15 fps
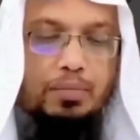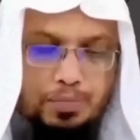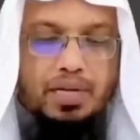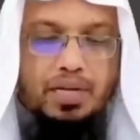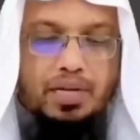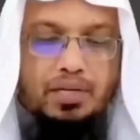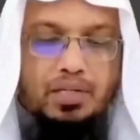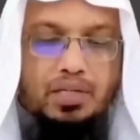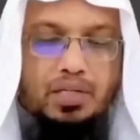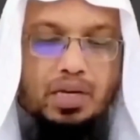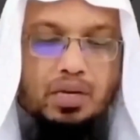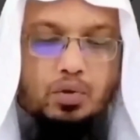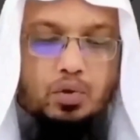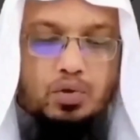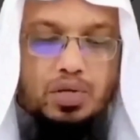এমডি
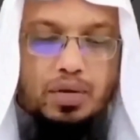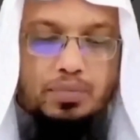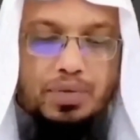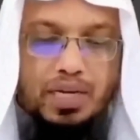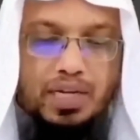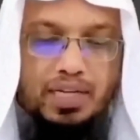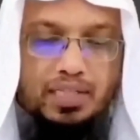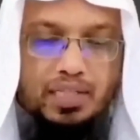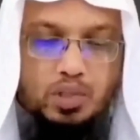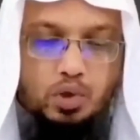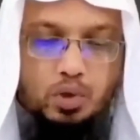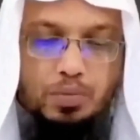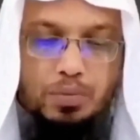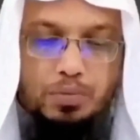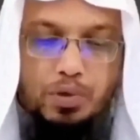সাগর হোসেন আপনি লিখেছেন
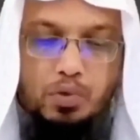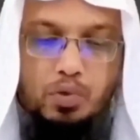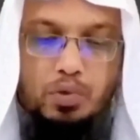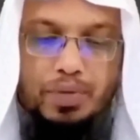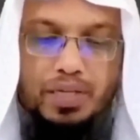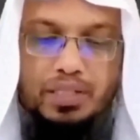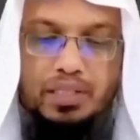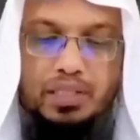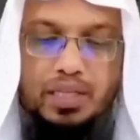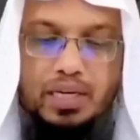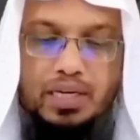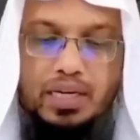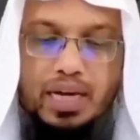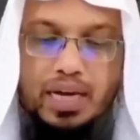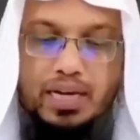জন্মের পর কোনো
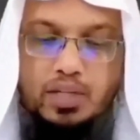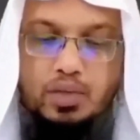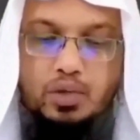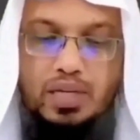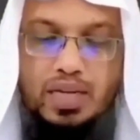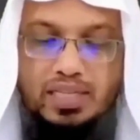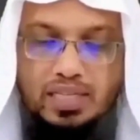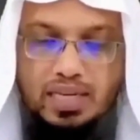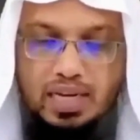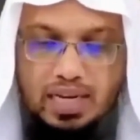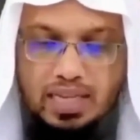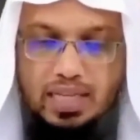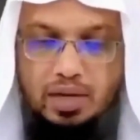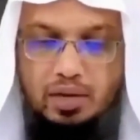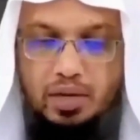বাচ্চার কানে যদি আজান
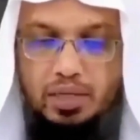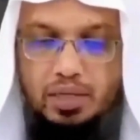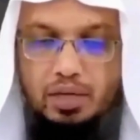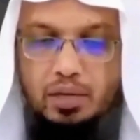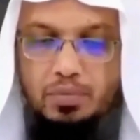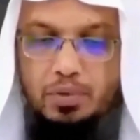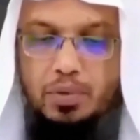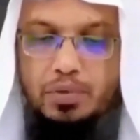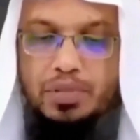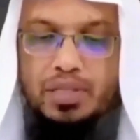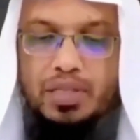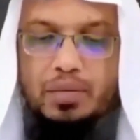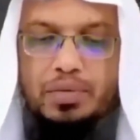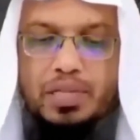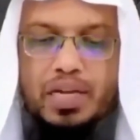না দেওয়া হয় তাহলে
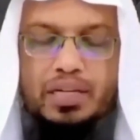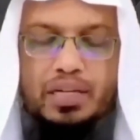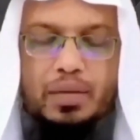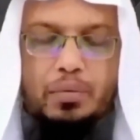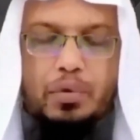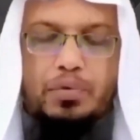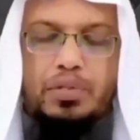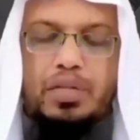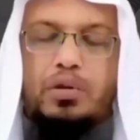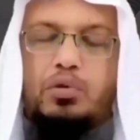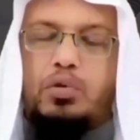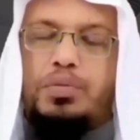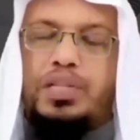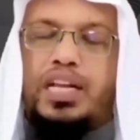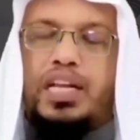পরবর্তীতে এর বিধান কি পরবর্তীতে
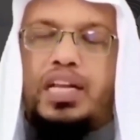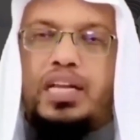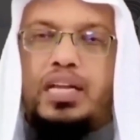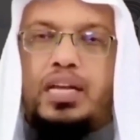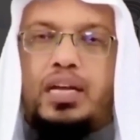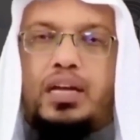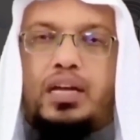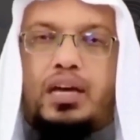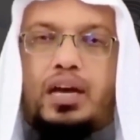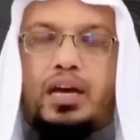আর কোনো বিধান নেই